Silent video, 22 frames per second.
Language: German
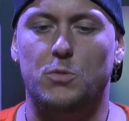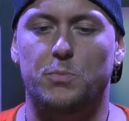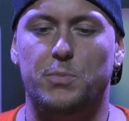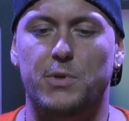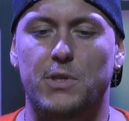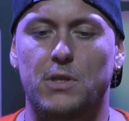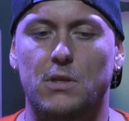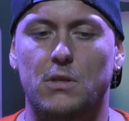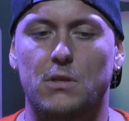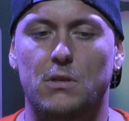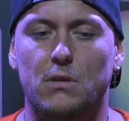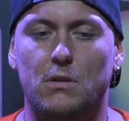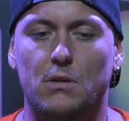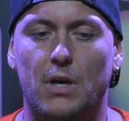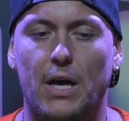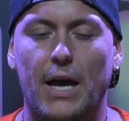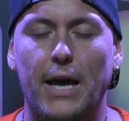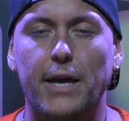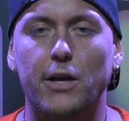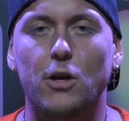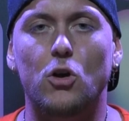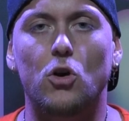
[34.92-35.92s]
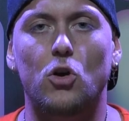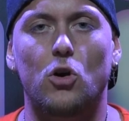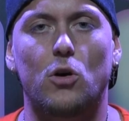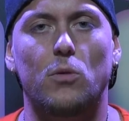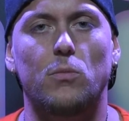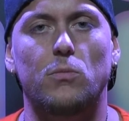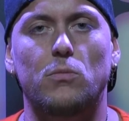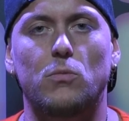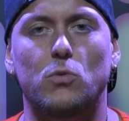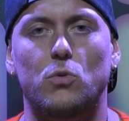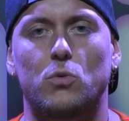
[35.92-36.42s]
Ich bin hier
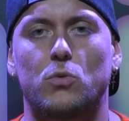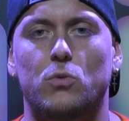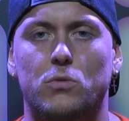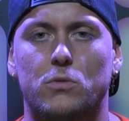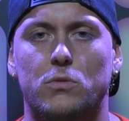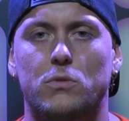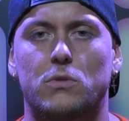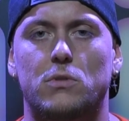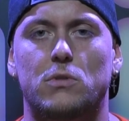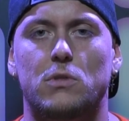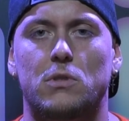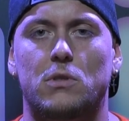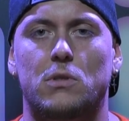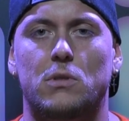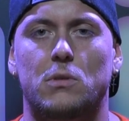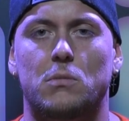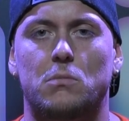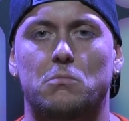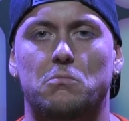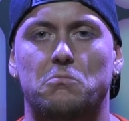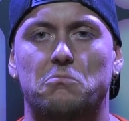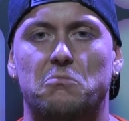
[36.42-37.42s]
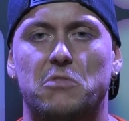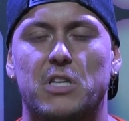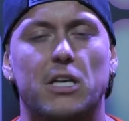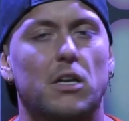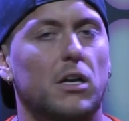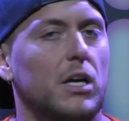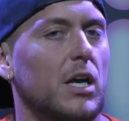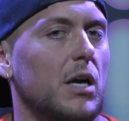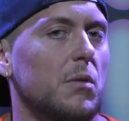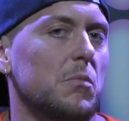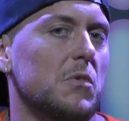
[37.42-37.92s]
reingekommen und ähm,
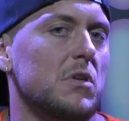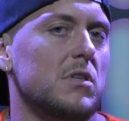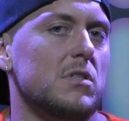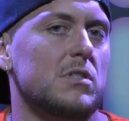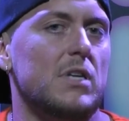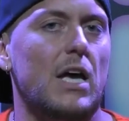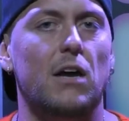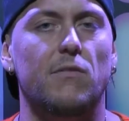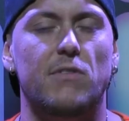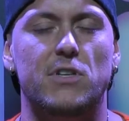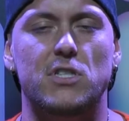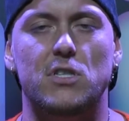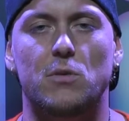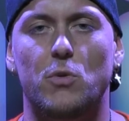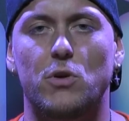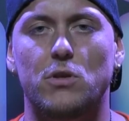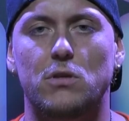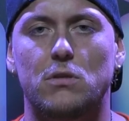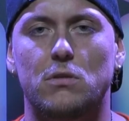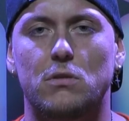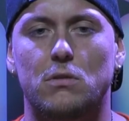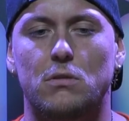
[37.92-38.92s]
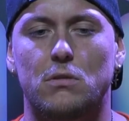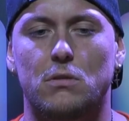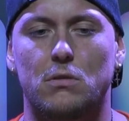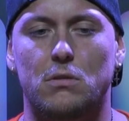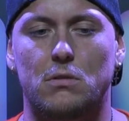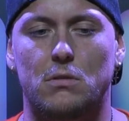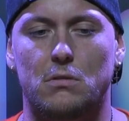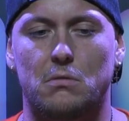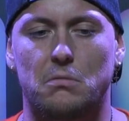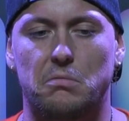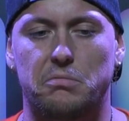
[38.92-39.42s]
jeder kann mir sagen, was er möchte.
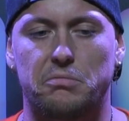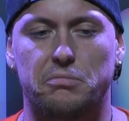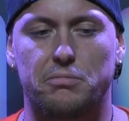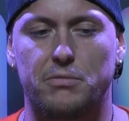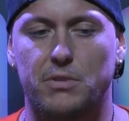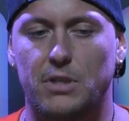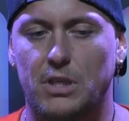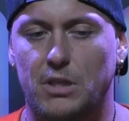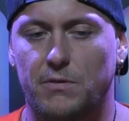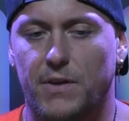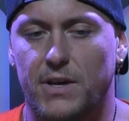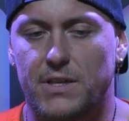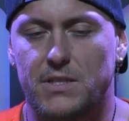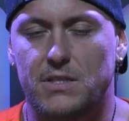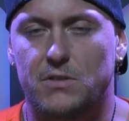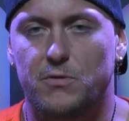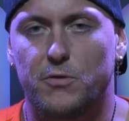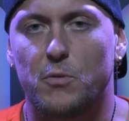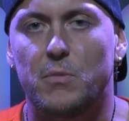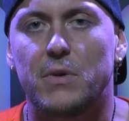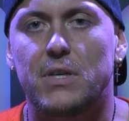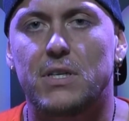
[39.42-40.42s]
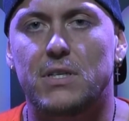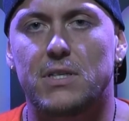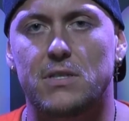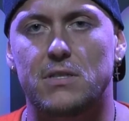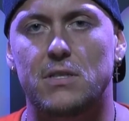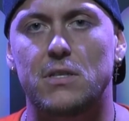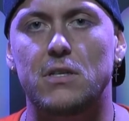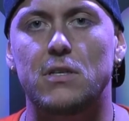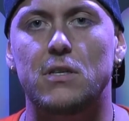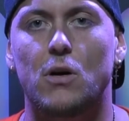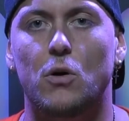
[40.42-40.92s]
Äh, ich weiß für mich,
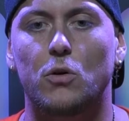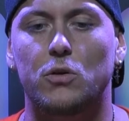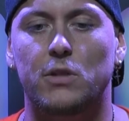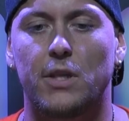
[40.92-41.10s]
dass ich hier